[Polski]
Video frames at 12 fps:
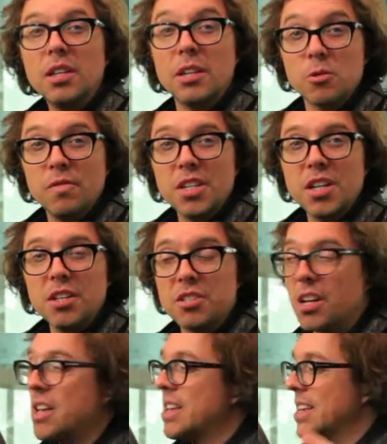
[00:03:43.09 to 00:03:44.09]
I teraz
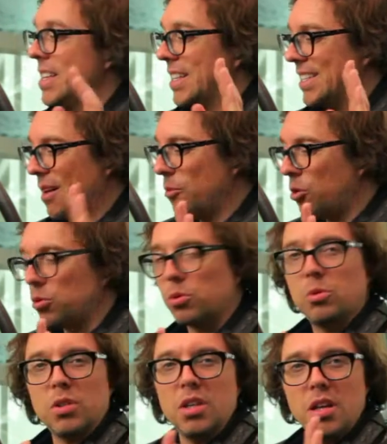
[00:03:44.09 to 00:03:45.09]
uważajcie, samochód,
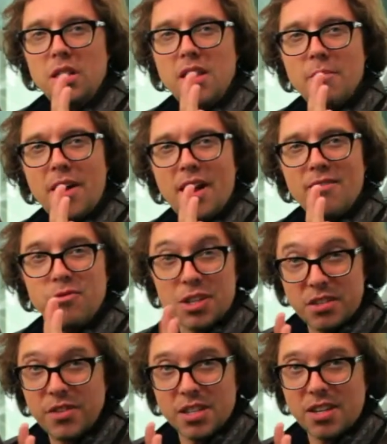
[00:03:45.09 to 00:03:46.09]
który nie ma
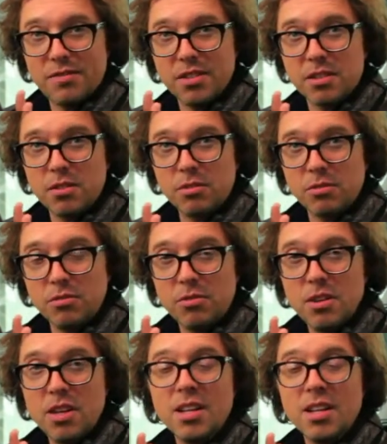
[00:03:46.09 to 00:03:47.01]
właściwie strefy zgniotu,